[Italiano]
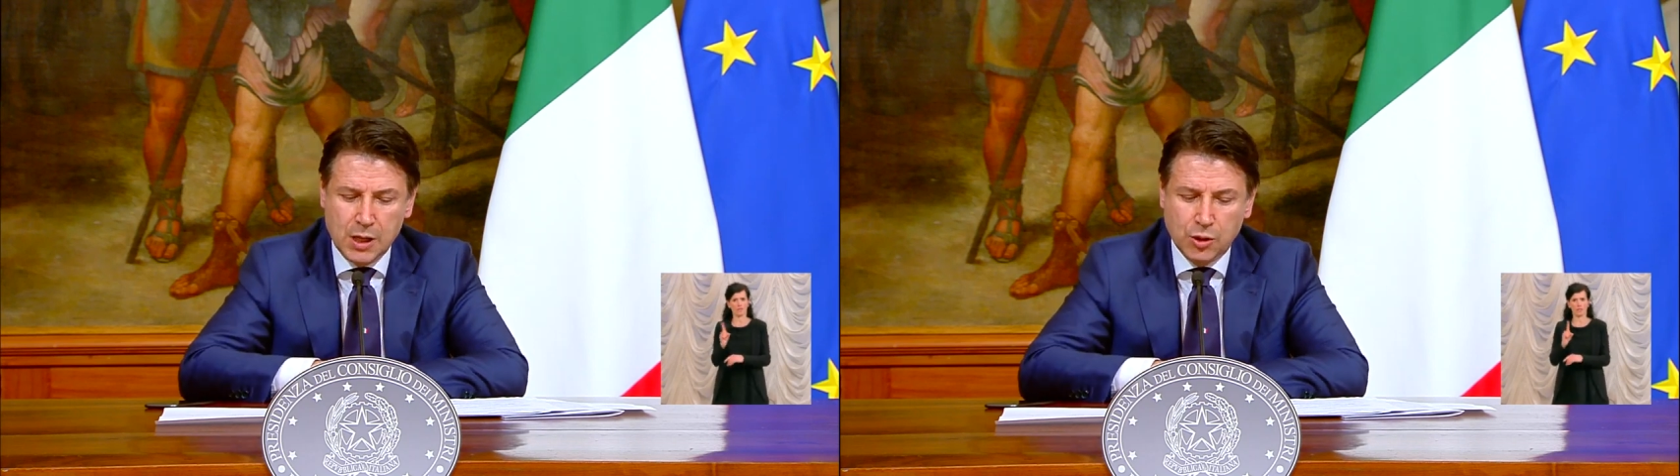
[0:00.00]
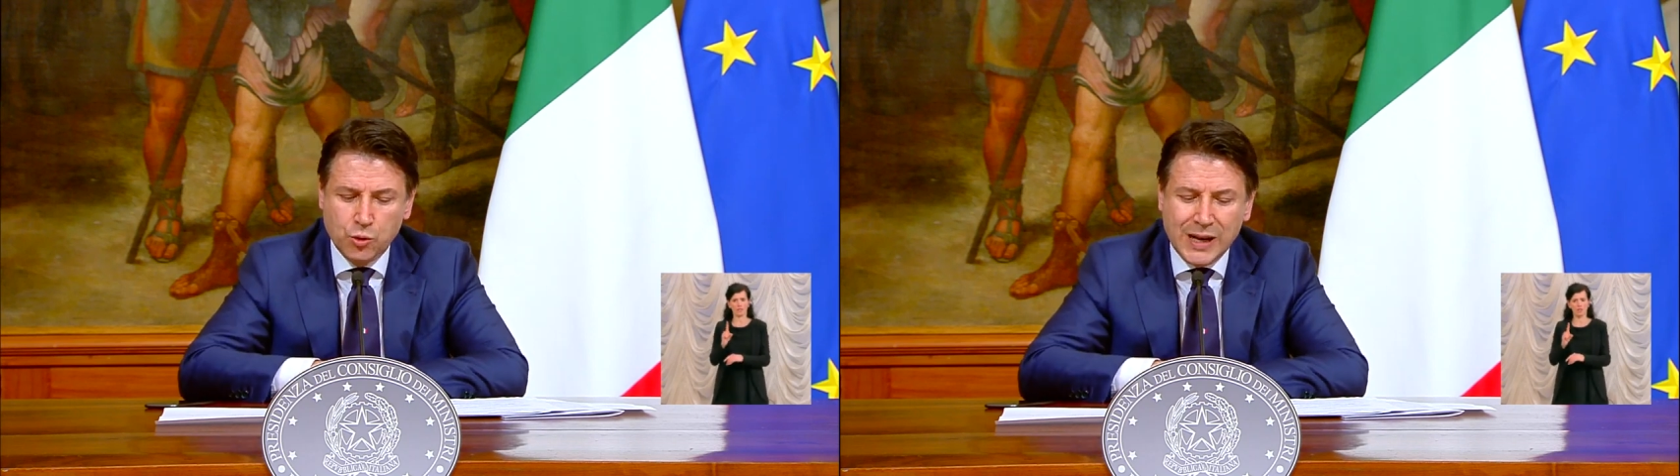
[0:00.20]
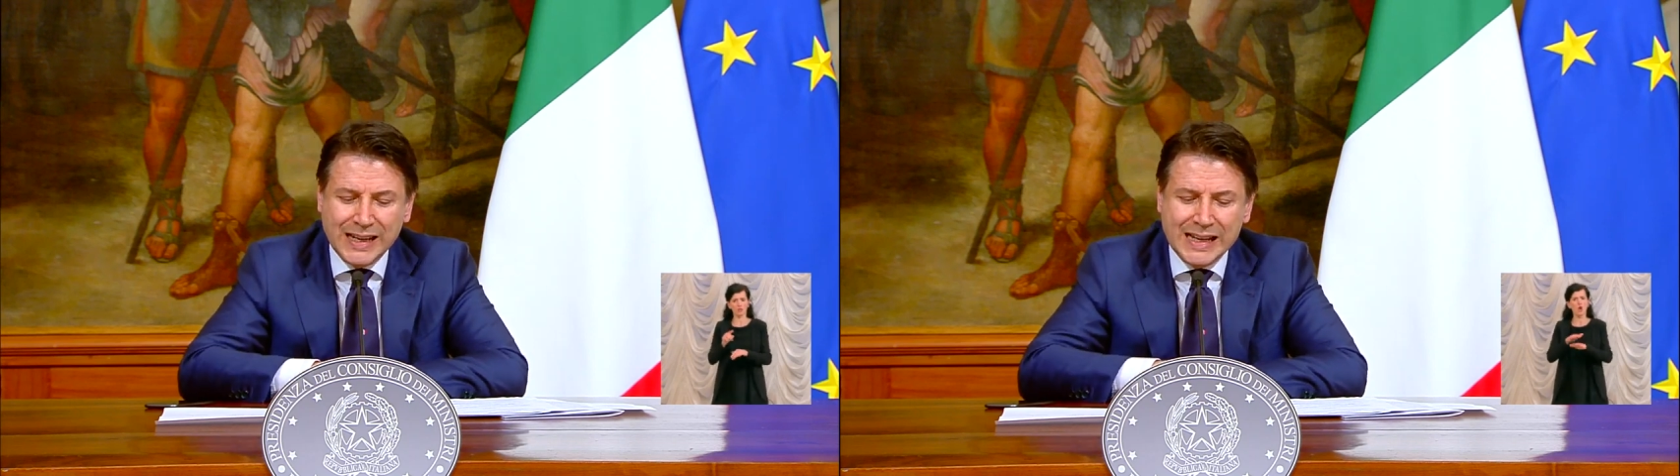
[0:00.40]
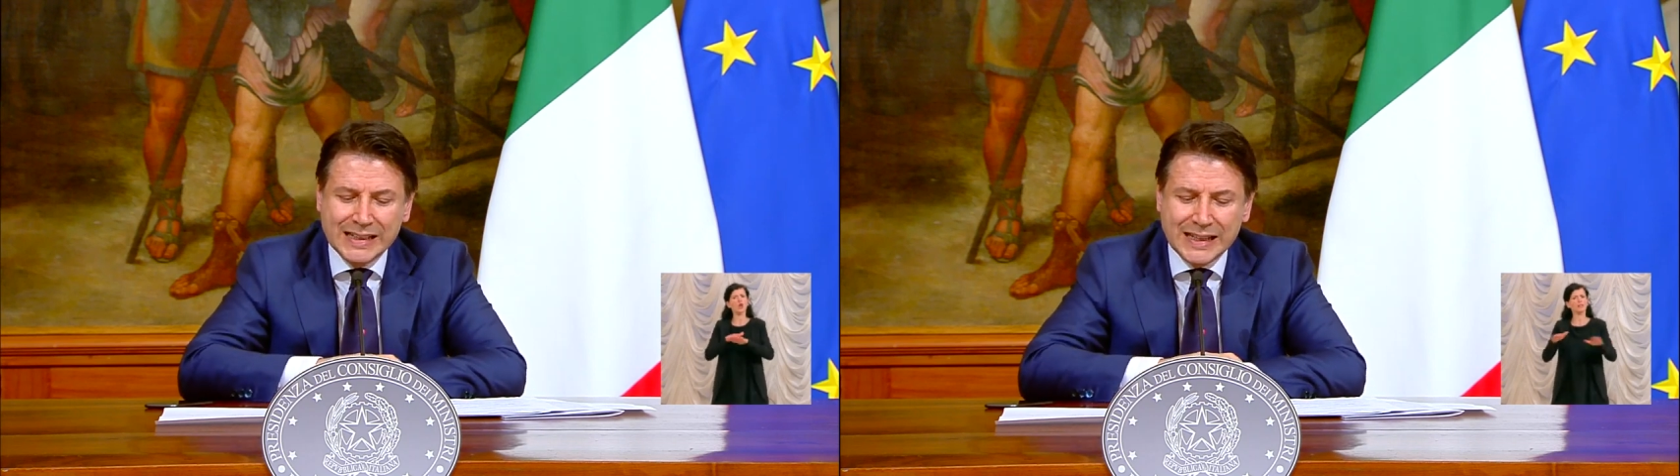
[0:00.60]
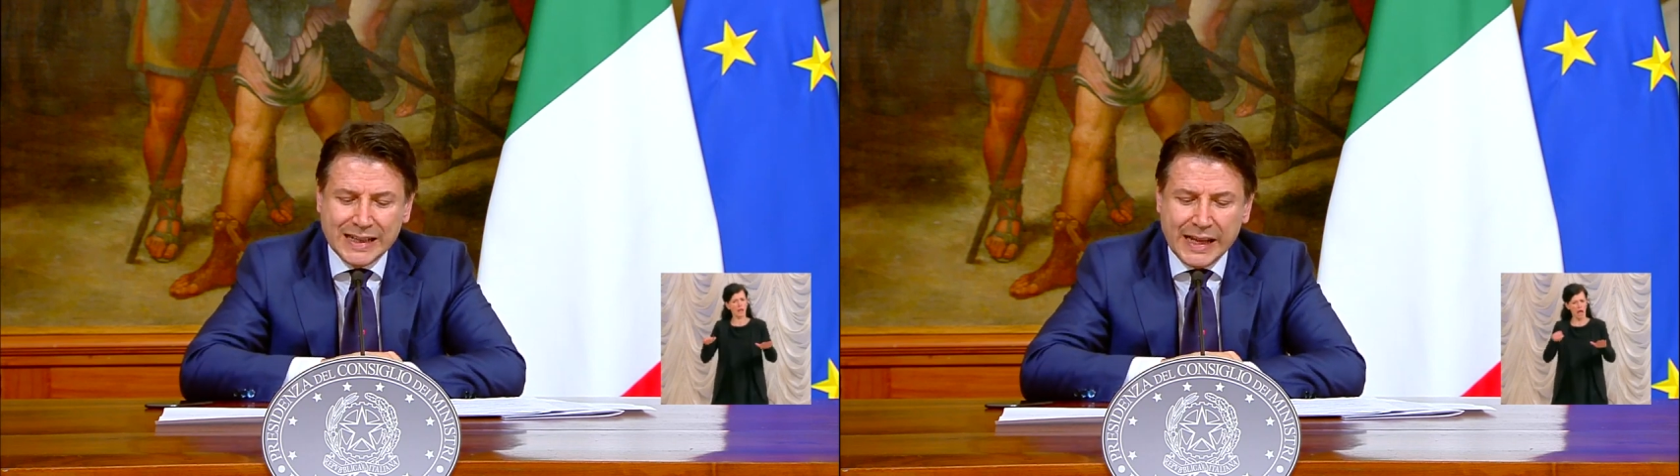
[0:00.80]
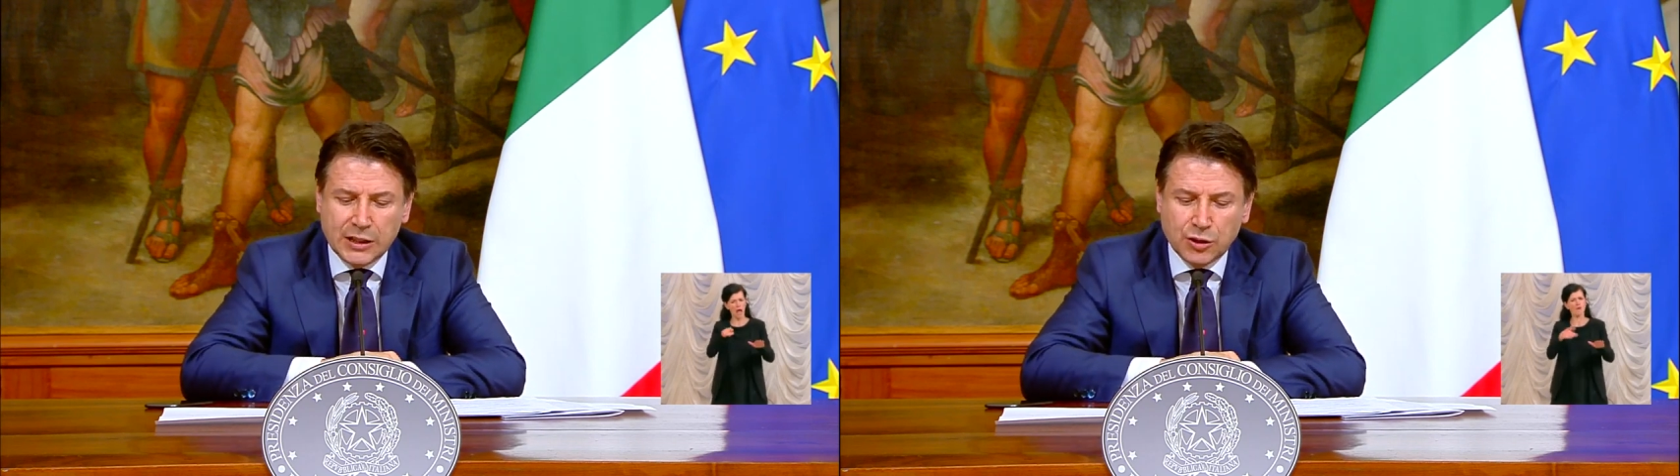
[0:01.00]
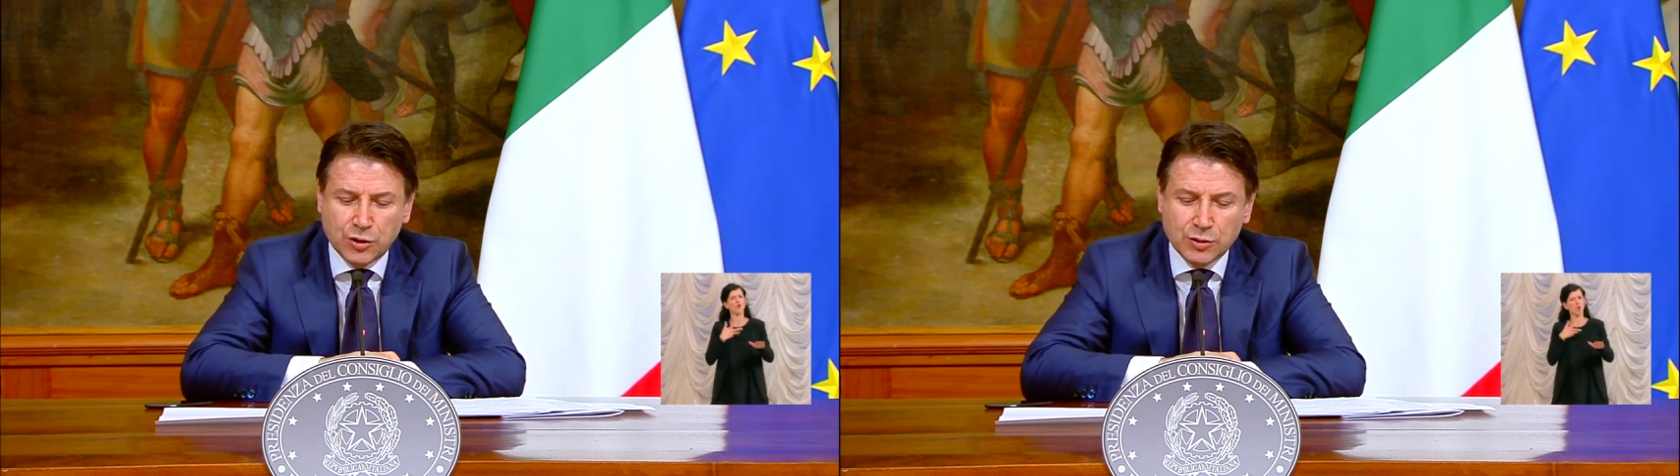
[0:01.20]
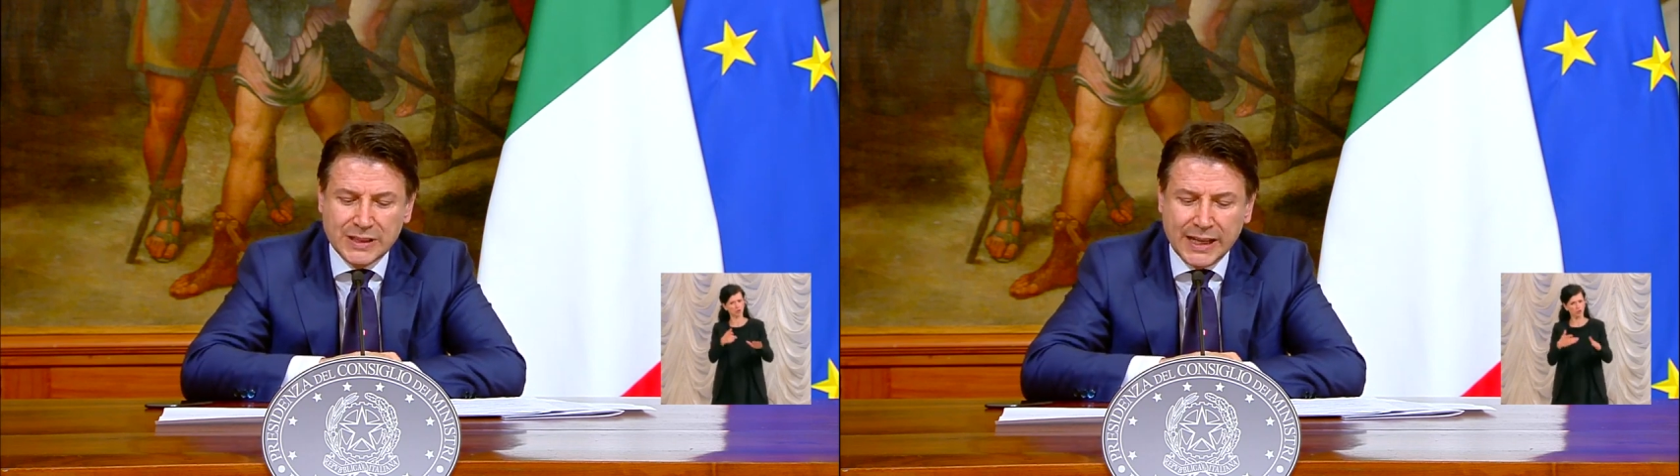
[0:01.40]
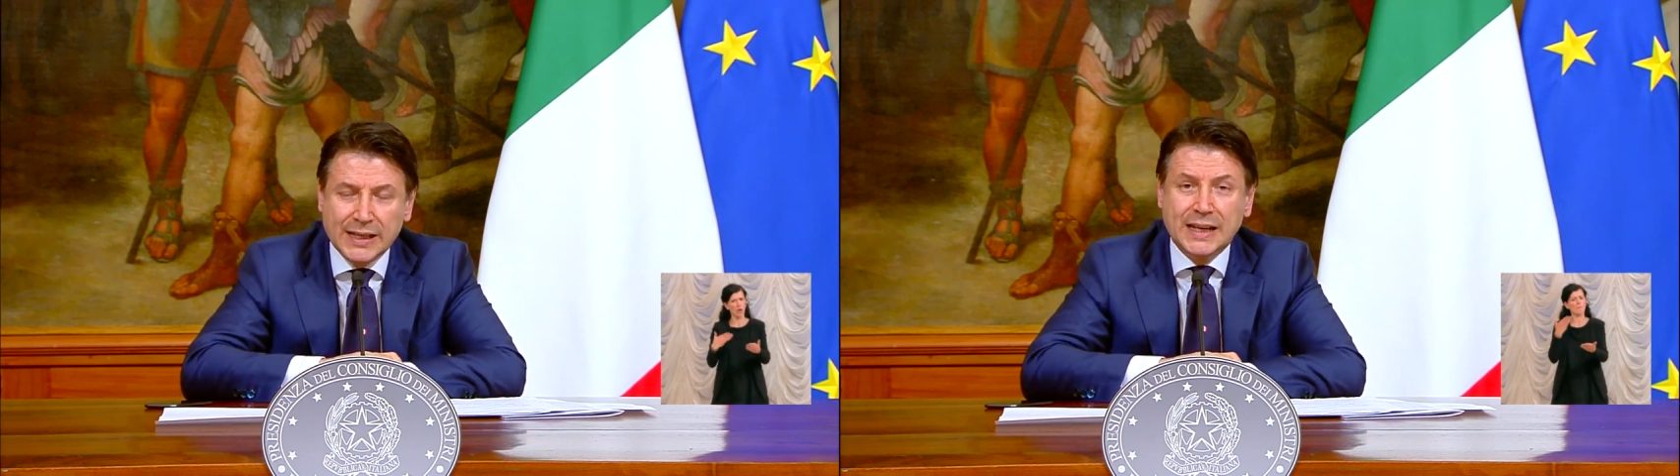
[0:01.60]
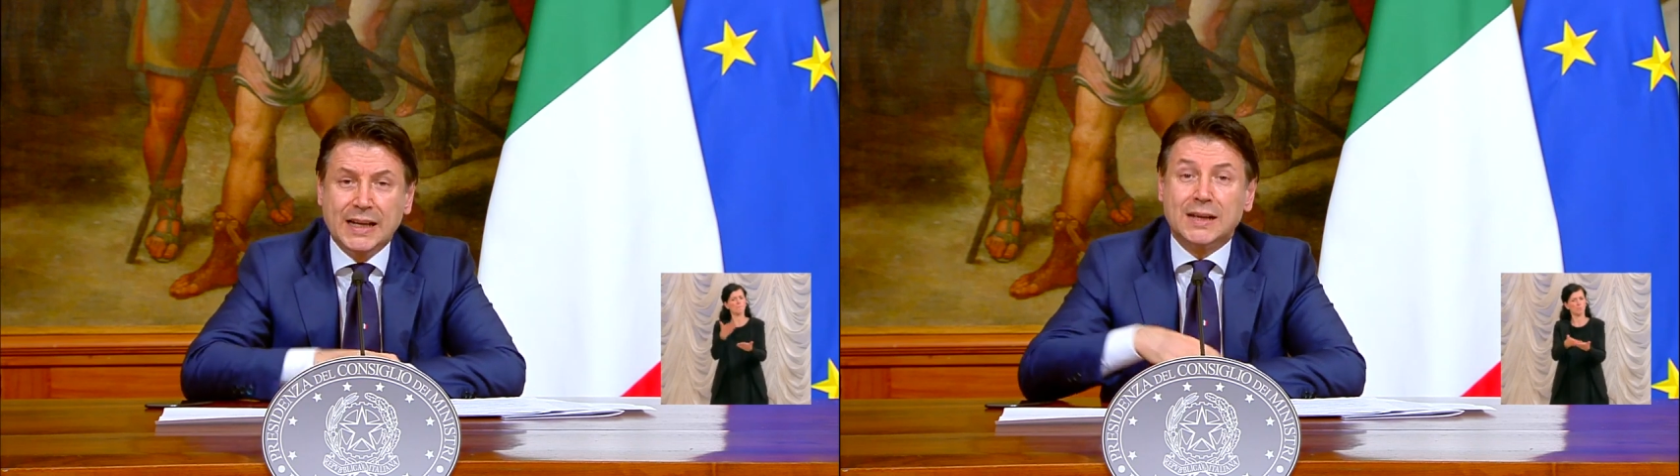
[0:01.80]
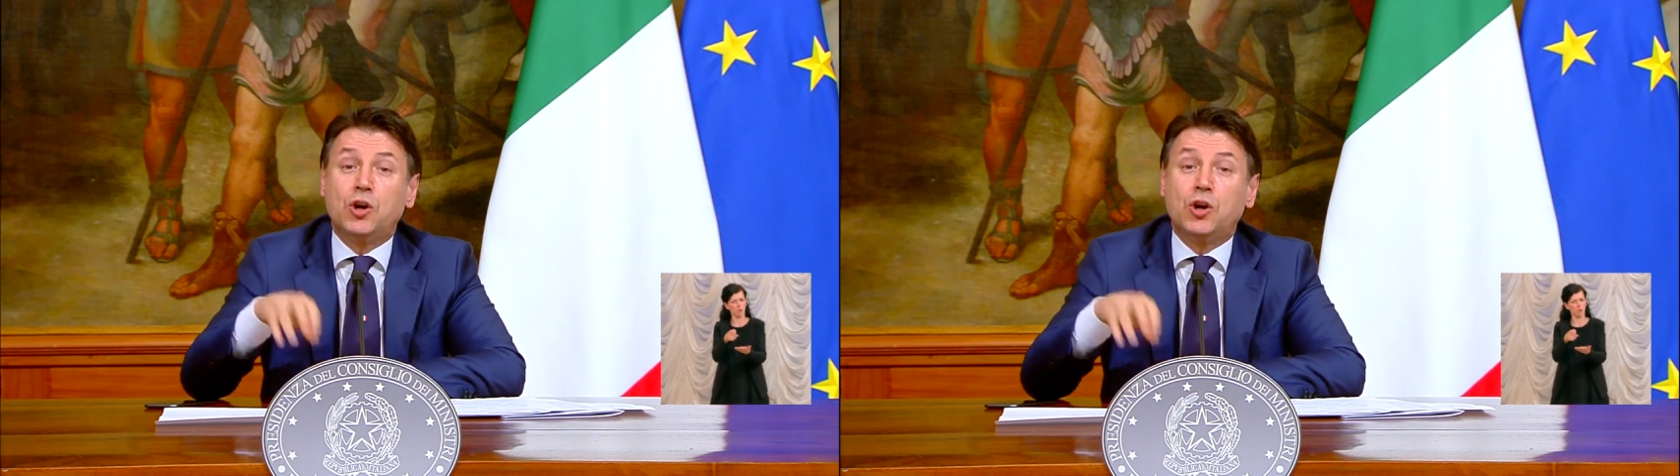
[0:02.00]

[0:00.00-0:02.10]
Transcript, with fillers: di una linea di credito del,